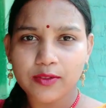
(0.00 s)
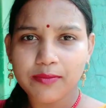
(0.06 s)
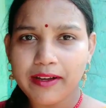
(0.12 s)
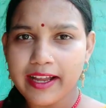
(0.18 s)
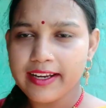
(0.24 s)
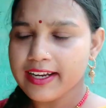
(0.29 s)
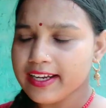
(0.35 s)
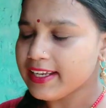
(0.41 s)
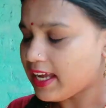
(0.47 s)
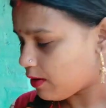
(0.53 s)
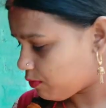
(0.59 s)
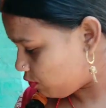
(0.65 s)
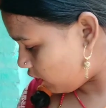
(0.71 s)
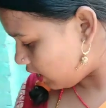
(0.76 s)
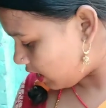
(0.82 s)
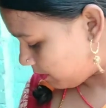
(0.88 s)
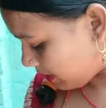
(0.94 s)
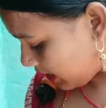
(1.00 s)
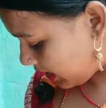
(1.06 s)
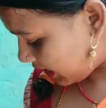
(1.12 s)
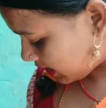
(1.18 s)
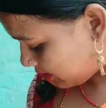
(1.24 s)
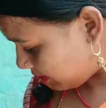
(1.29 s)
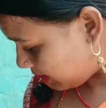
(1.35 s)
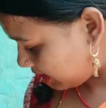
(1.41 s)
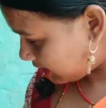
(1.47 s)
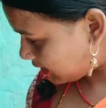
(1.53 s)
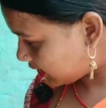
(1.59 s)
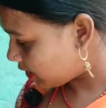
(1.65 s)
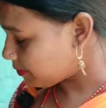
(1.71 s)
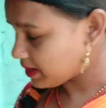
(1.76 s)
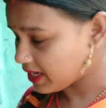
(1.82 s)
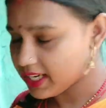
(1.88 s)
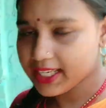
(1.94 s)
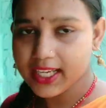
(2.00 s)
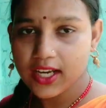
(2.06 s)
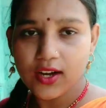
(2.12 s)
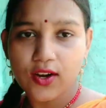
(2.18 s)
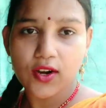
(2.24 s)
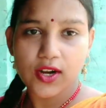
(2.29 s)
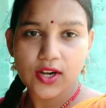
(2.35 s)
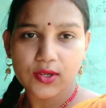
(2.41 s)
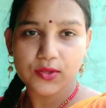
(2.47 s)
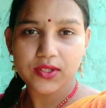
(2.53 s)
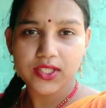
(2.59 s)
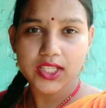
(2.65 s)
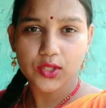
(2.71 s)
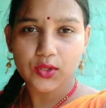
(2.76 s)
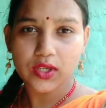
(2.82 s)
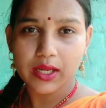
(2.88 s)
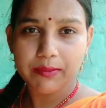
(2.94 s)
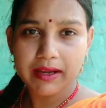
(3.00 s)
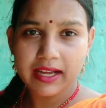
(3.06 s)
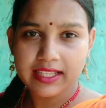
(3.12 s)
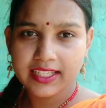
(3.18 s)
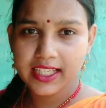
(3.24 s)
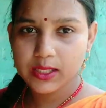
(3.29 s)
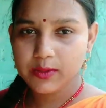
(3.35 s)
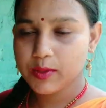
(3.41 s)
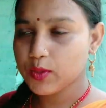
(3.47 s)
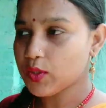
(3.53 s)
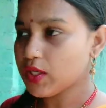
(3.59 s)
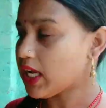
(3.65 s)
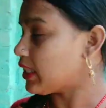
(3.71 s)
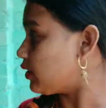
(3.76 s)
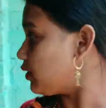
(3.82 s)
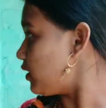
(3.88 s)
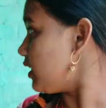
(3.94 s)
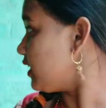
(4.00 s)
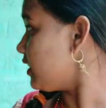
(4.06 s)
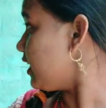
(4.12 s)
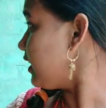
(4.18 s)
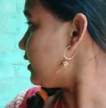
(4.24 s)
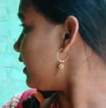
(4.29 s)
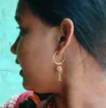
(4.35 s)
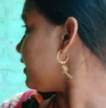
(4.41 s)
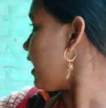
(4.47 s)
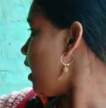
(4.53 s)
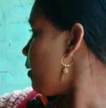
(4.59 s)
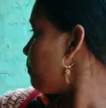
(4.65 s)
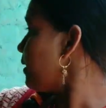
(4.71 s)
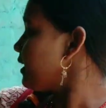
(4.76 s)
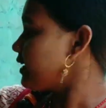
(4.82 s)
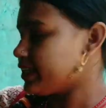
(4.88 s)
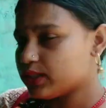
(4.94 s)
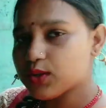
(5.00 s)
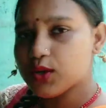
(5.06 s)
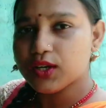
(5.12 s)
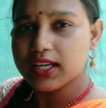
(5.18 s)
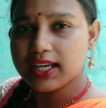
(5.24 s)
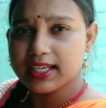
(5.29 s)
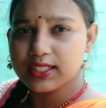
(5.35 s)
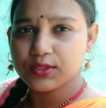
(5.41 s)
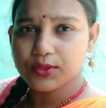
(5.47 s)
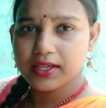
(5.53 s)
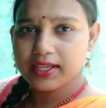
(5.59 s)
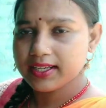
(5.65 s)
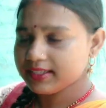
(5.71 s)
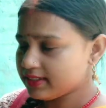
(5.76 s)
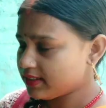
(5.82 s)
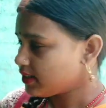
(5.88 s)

तो फाइनली आप लोग हमारे हस्बैंड जी से मिल लिए और उनसे थोड़ा बातचीत भी हो गया तो चलिए देखते हैं यहाँ पर ये दो कलर जो है